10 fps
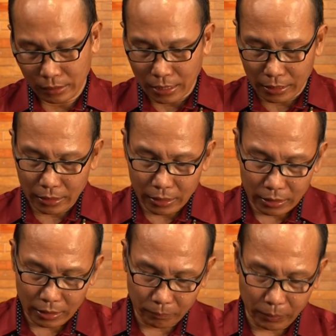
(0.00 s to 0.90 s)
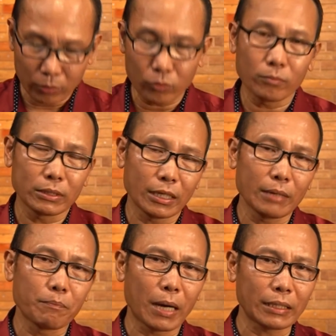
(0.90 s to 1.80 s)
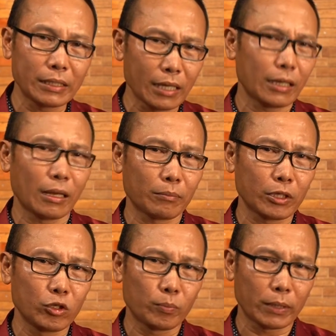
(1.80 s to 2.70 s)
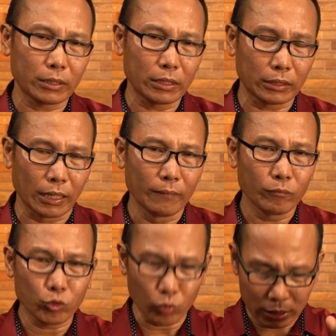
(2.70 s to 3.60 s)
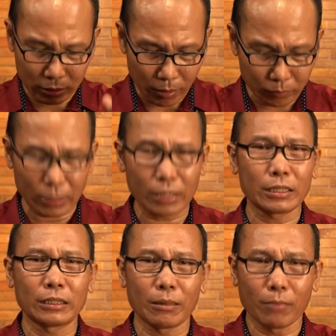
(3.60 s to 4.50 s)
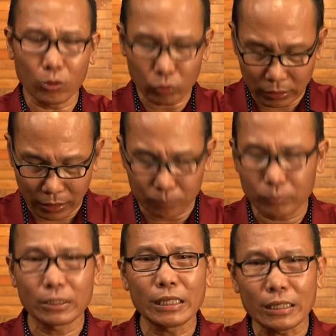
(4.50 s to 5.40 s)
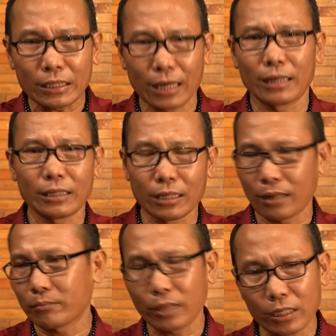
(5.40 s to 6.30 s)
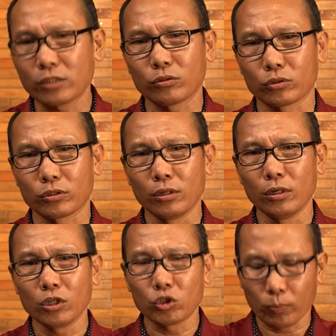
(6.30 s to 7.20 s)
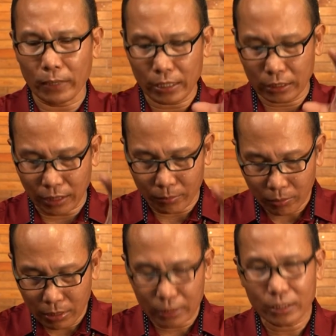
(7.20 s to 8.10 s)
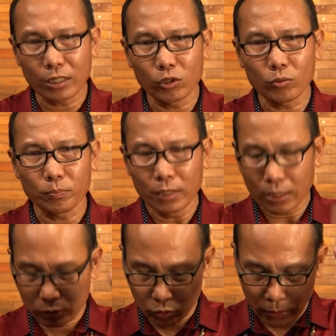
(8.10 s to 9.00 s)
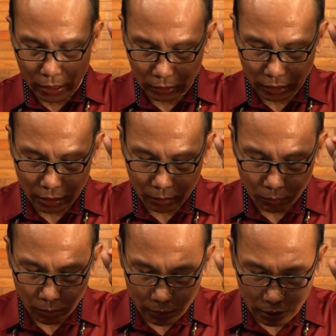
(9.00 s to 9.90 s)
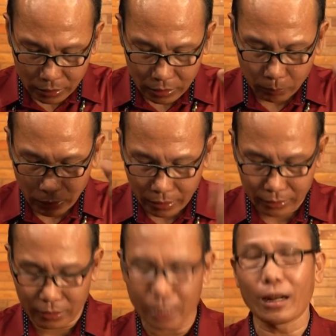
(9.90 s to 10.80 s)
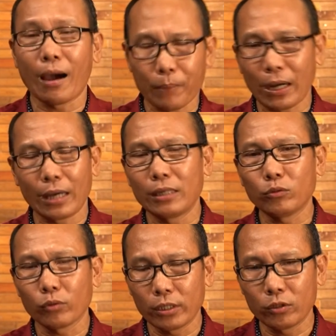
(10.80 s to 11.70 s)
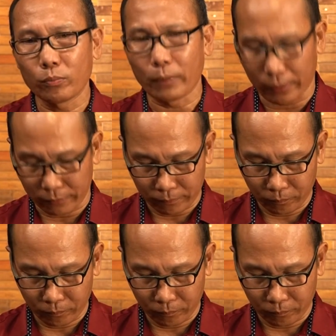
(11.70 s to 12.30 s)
Dan ini yang perlu menjadi bagian dalam kehidupan kita. Itulah sebabnya kita mau tetap tinggal di dalam Kristus. Supaya kita memiliki hidup, supaya kita memiliki pengertian apakah itu kehidupan.